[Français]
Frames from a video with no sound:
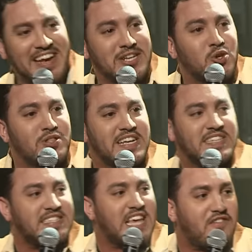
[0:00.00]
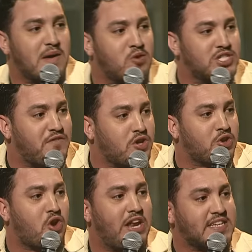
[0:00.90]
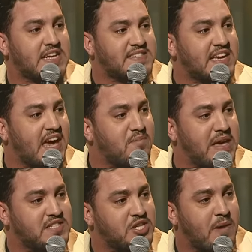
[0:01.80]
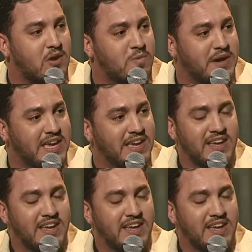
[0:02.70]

les hôtesses, elles servent à manger avec une Rolex, un sac Hermès, j'ai pas compris.